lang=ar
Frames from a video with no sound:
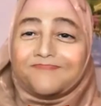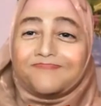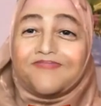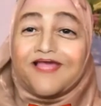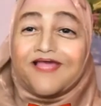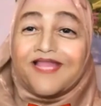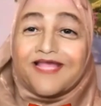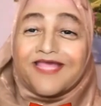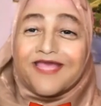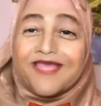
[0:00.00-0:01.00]
الحلقة الجاية
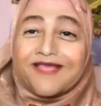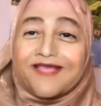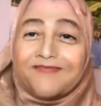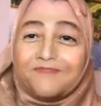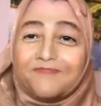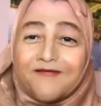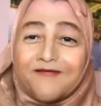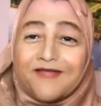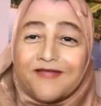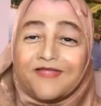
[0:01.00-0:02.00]
هنكمل مع
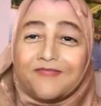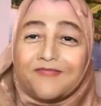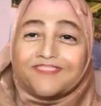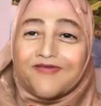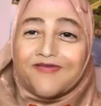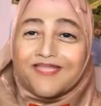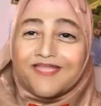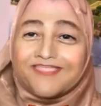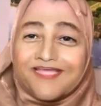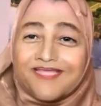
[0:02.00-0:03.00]
بعض ما تصلوا على
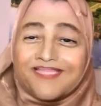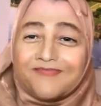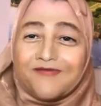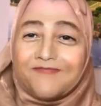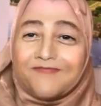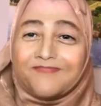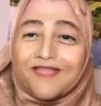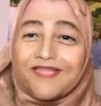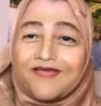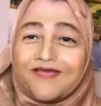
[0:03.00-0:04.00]
سيدنا محمد
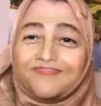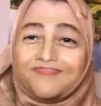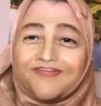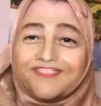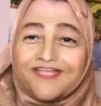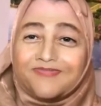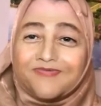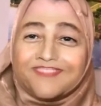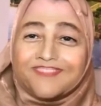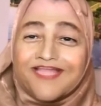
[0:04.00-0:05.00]
عليه أفضل الصلاة
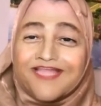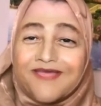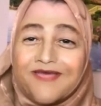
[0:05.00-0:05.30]
والسلام